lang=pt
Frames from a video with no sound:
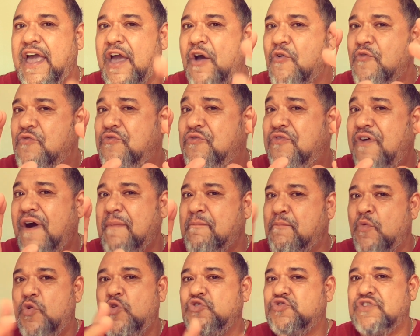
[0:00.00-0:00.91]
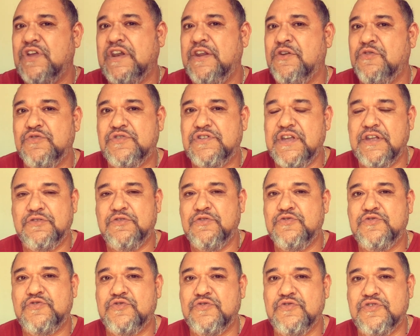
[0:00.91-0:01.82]
é um famoso ali no centro
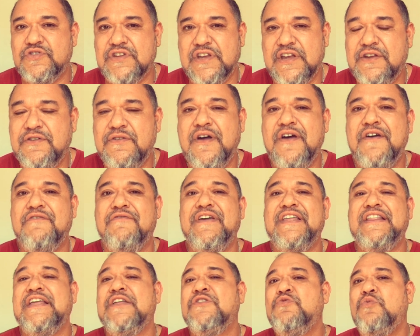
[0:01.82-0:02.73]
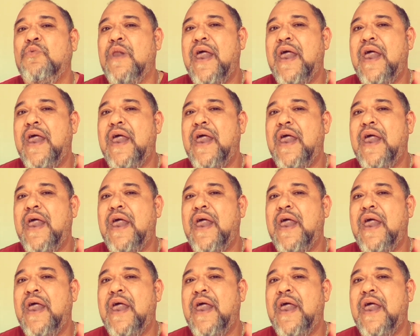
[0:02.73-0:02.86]
de Suzano vendendo